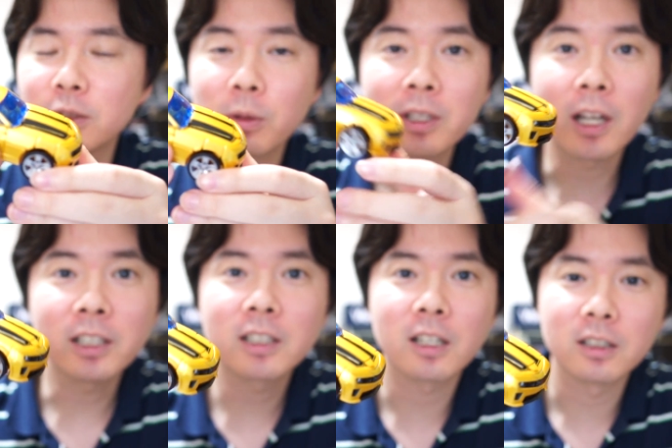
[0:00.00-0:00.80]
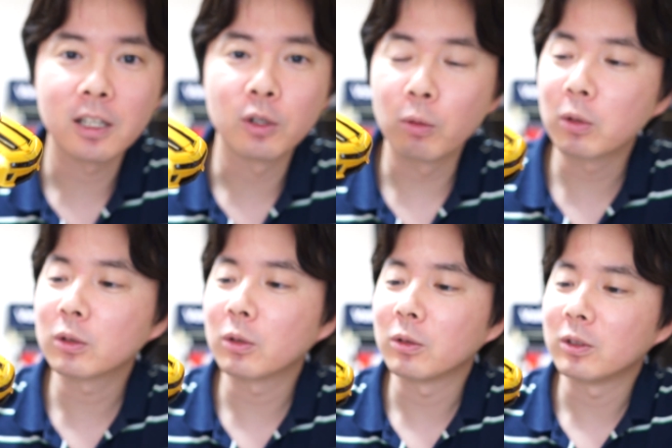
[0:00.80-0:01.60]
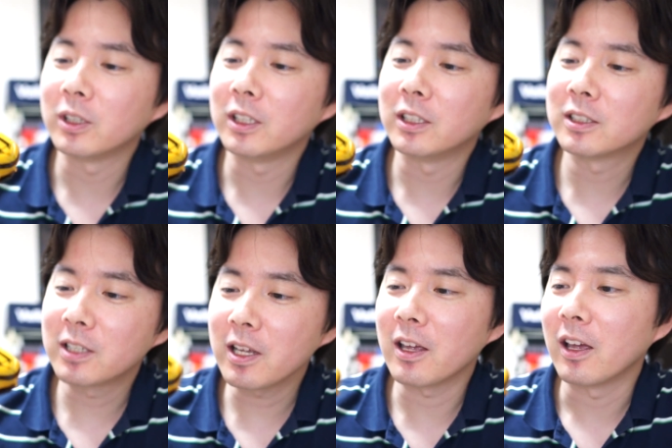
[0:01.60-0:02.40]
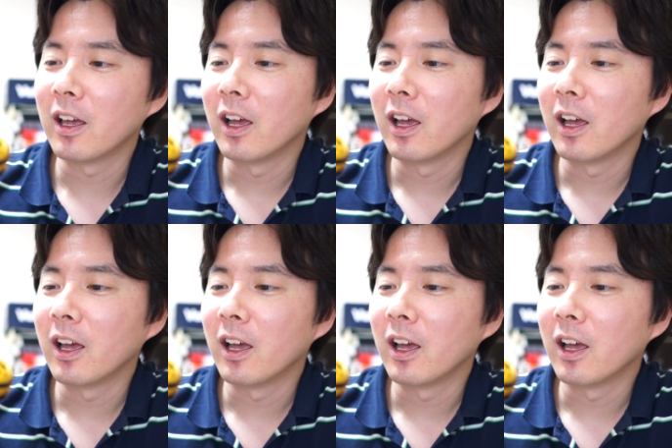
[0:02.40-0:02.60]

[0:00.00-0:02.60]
それに飽きたらねロボットにして